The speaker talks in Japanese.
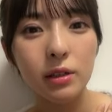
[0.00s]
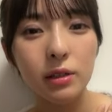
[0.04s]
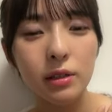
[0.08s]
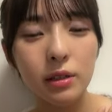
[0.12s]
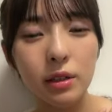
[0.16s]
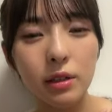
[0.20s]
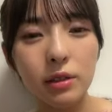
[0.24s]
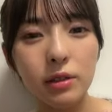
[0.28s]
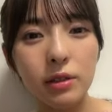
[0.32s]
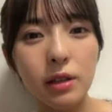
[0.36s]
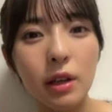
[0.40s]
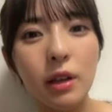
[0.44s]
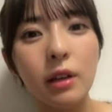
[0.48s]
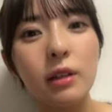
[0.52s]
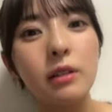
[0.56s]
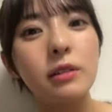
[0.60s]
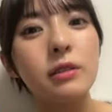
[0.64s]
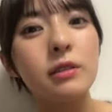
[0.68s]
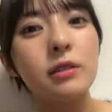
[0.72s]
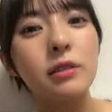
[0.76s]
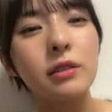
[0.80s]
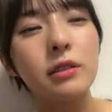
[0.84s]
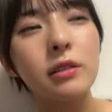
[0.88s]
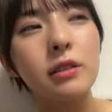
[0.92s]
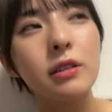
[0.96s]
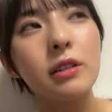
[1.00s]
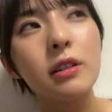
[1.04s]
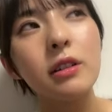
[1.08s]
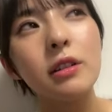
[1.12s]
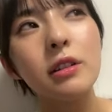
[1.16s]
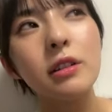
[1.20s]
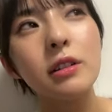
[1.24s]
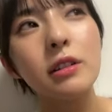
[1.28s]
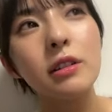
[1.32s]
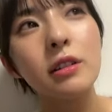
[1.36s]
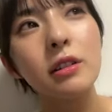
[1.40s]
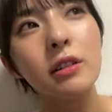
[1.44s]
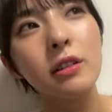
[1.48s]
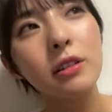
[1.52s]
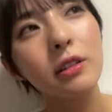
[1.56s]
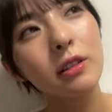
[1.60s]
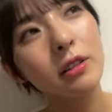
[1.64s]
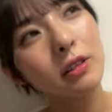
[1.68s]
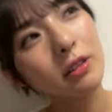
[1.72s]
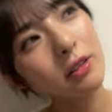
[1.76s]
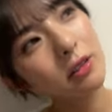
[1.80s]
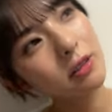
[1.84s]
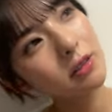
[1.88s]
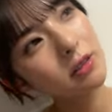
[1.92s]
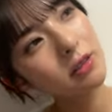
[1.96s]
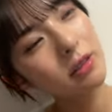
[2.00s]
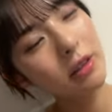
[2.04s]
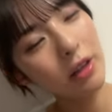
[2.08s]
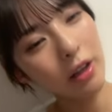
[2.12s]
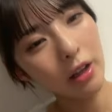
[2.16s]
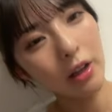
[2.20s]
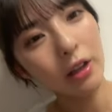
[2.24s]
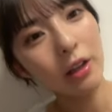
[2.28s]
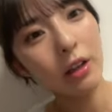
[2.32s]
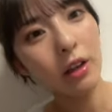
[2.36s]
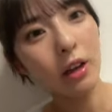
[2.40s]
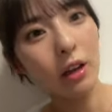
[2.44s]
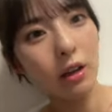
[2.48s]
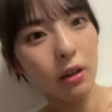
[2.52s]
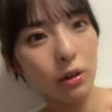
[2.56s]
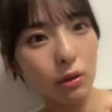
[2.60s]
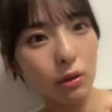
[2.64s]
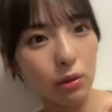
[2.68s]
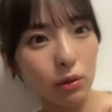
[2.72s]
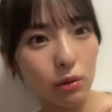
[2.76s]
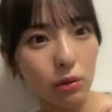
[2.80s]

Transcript: 全然ねあの